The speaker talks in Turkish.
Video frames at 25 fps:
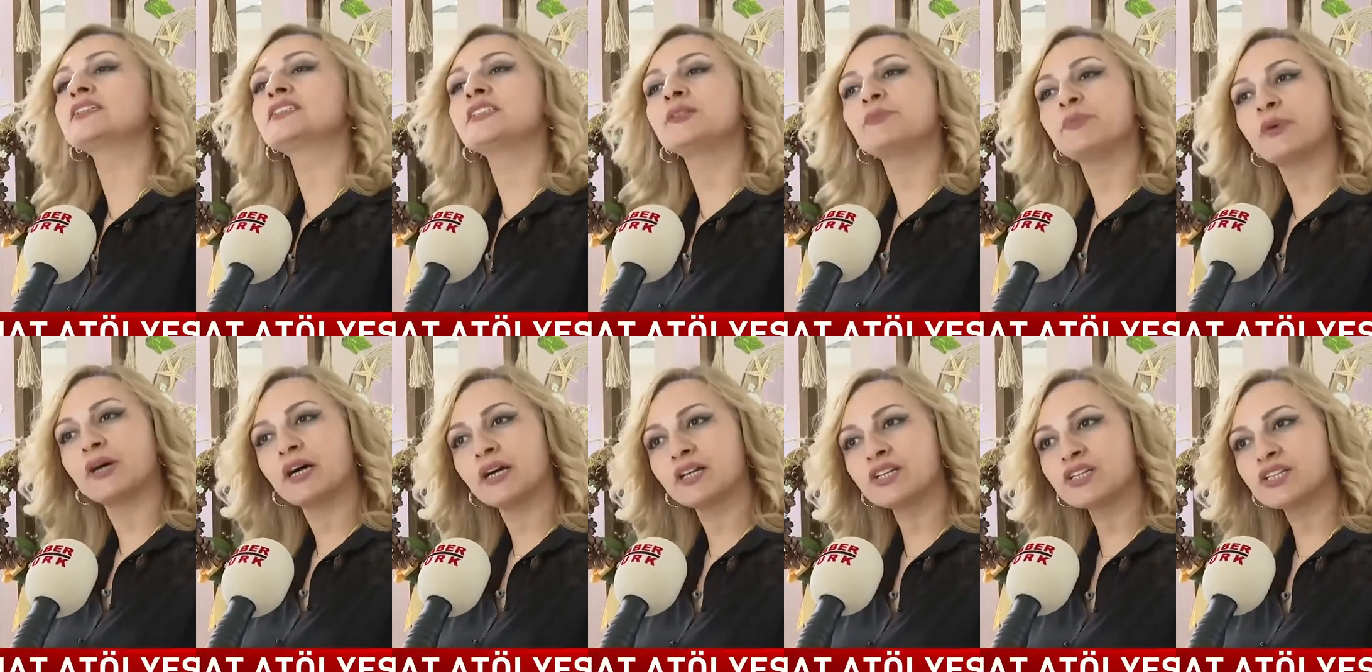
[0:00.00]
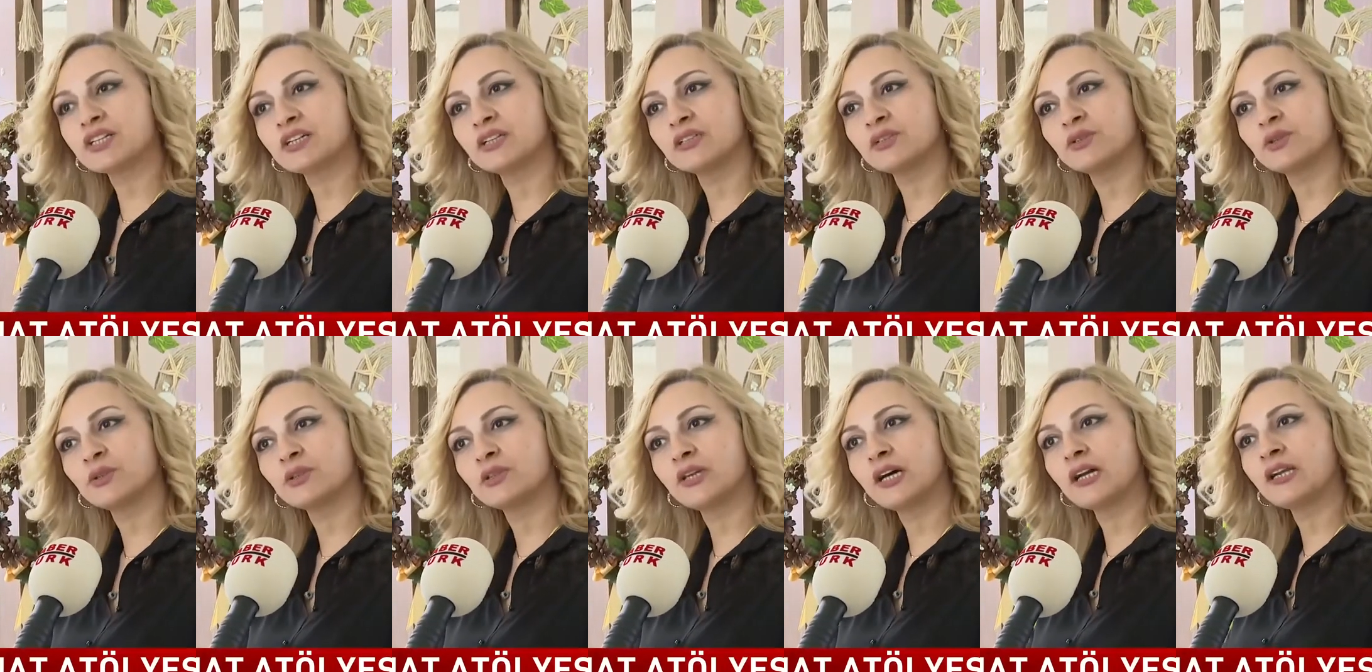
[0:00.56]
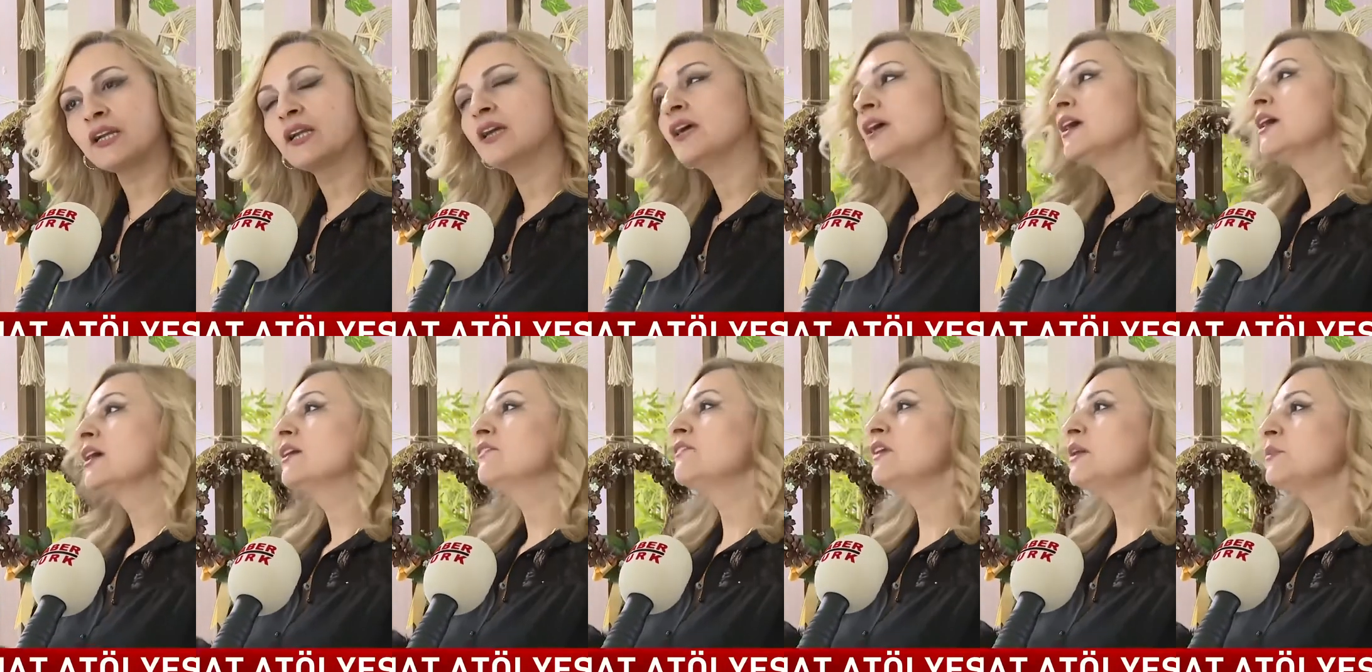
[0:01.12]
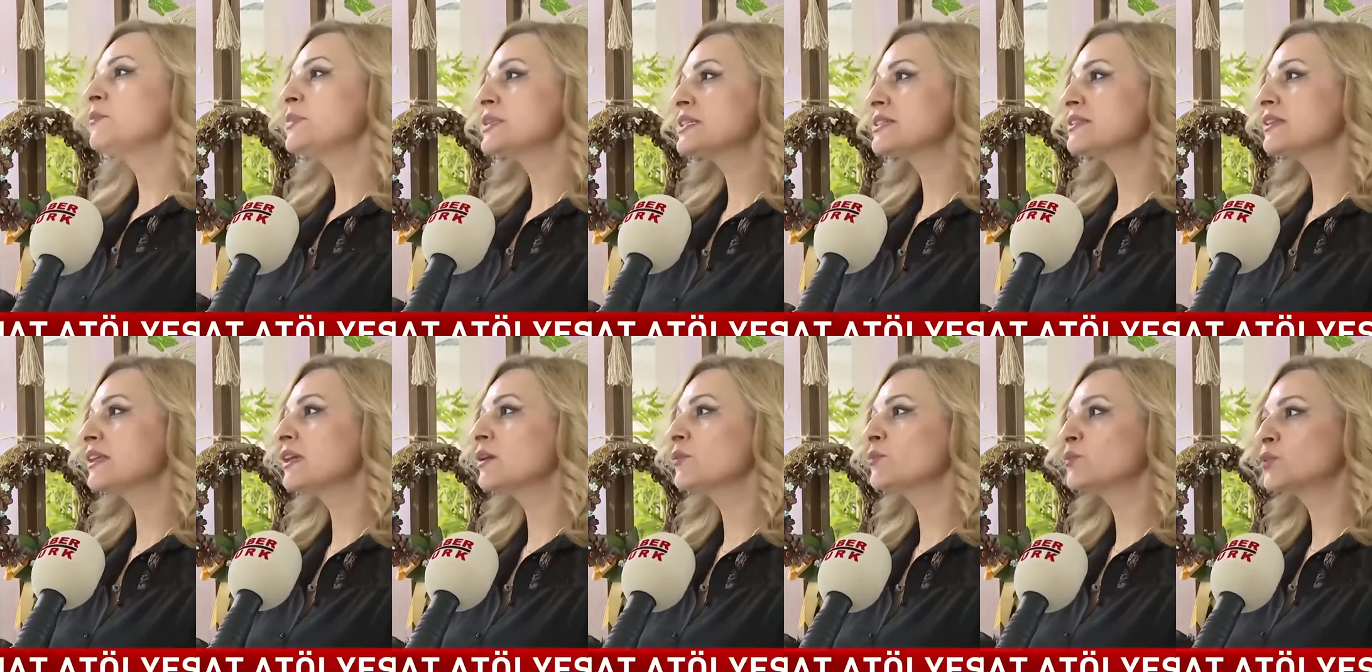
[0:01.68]
sipariş alıyorlar ve biz
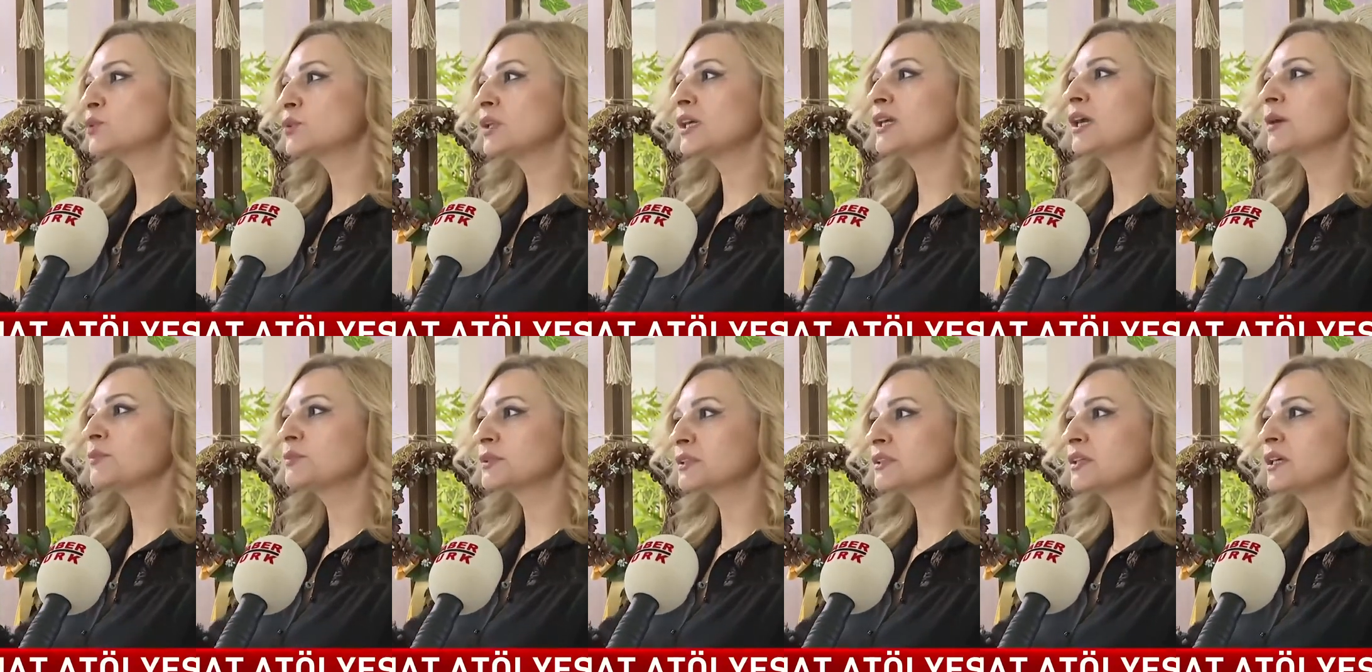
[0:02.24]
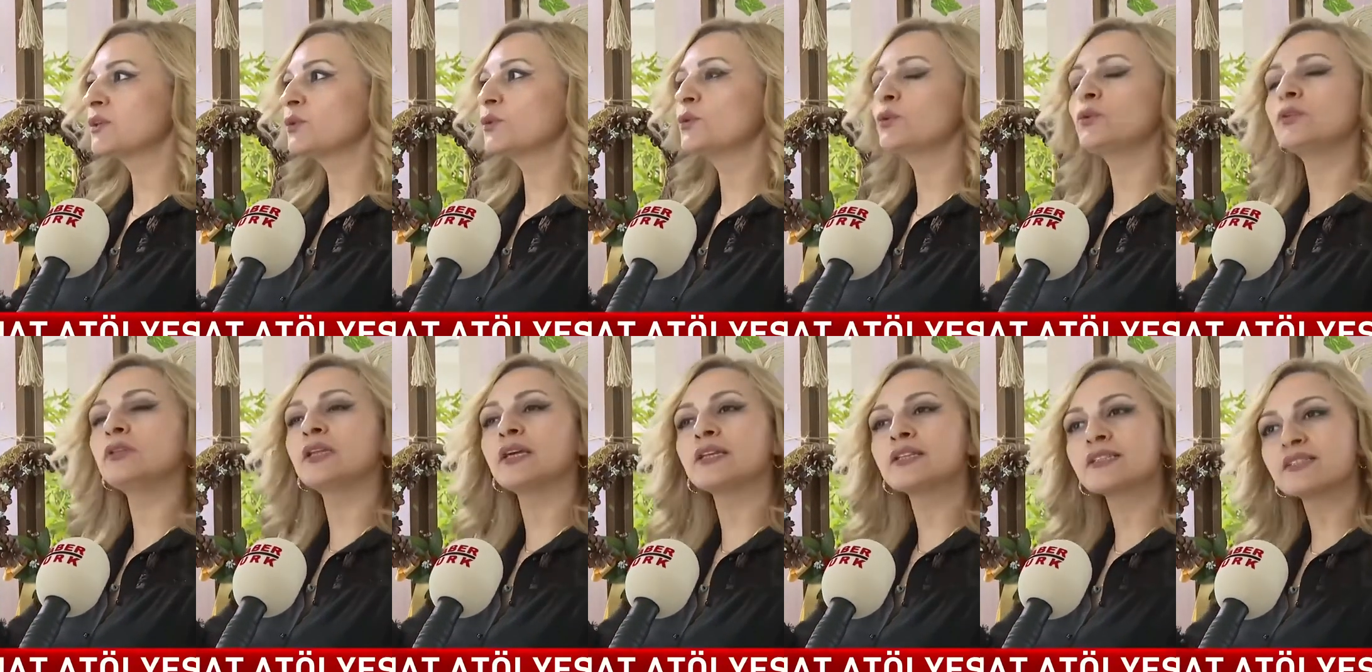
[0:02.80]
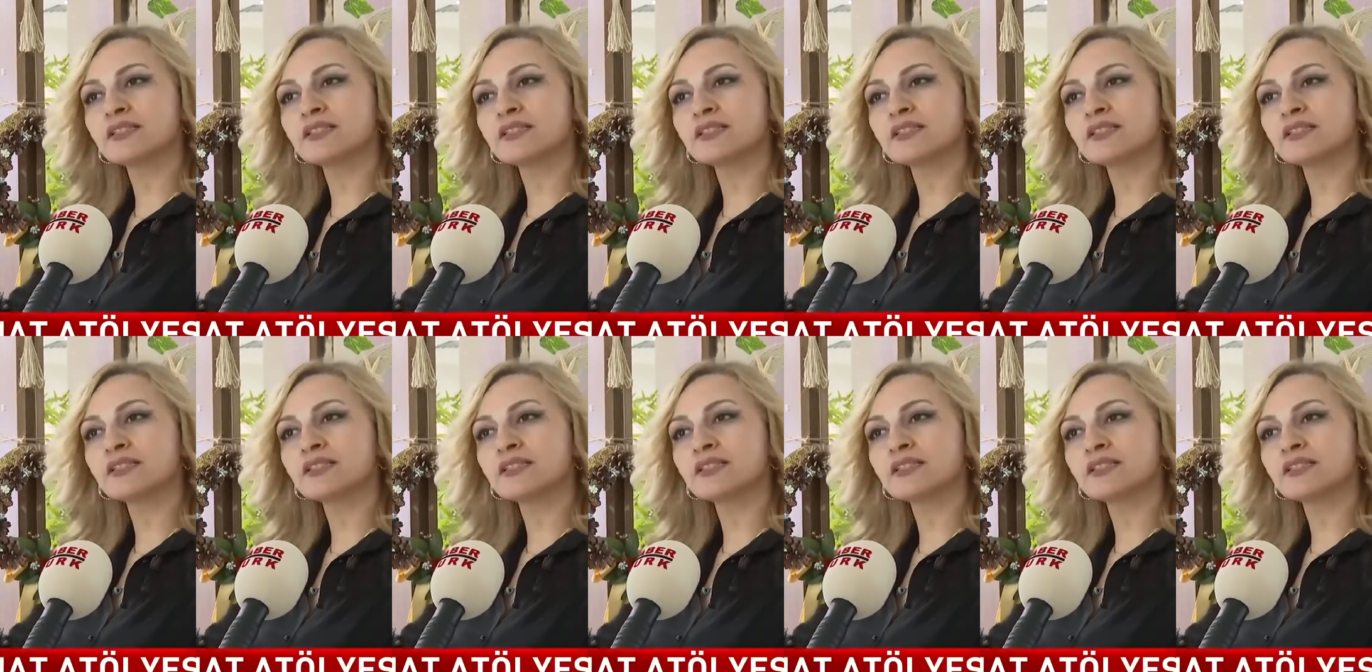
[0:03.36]
de burada yaptıkları ürünleri